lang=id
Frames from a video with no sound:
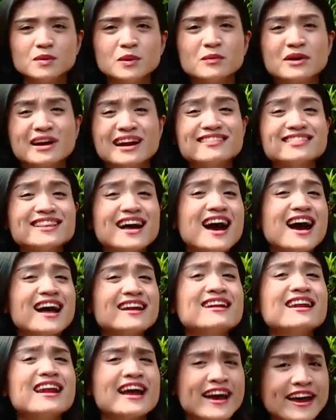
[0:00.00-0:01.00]

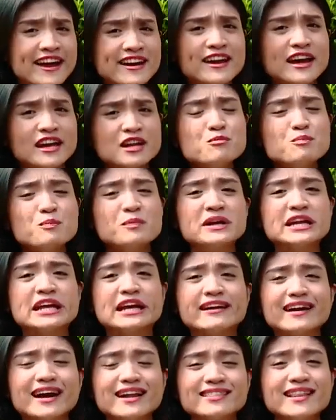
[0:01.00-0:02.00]
pemerataan layanan,
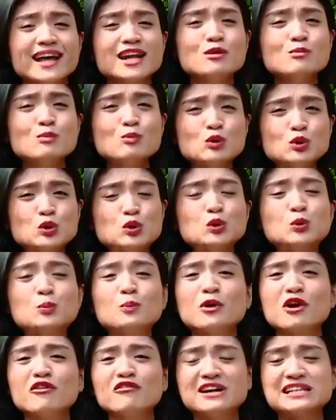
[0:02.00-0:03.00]
peningkatan mutu
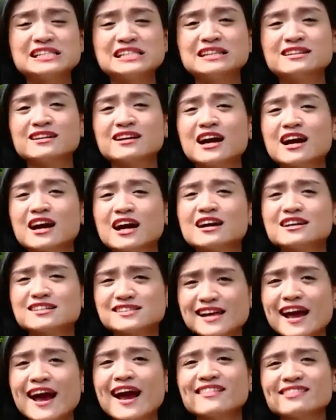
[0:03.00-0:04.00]
profesi tenaga
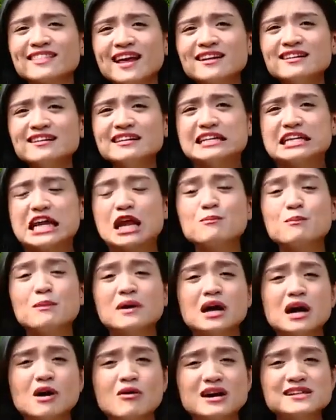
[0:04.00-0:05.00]
kesehatan, dan
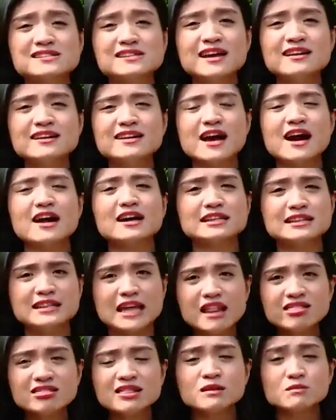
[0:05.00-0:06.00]
pengawasan yang
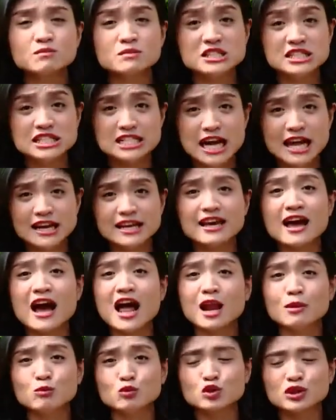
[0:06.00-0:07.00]
ketat menjadi
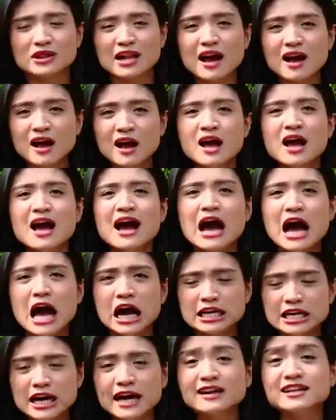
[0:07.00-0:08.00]
hal mutlak
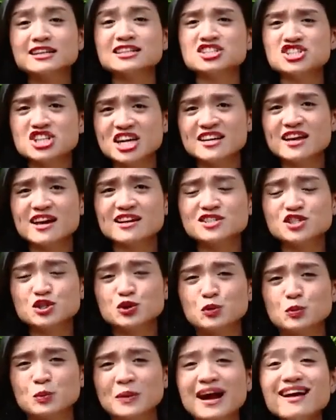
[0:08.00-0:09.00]
agar kejadian
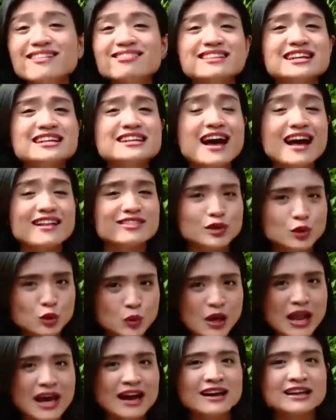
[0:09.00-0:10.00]
serupa tidak
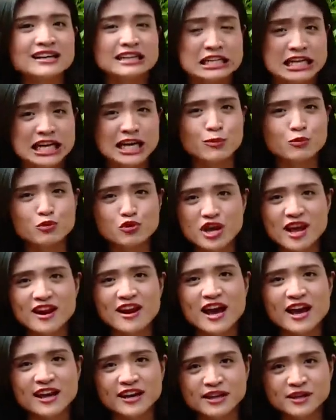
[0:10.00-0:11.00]
terulang di kemudian
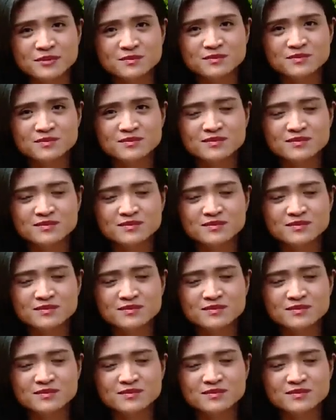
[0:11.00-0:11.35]
hari.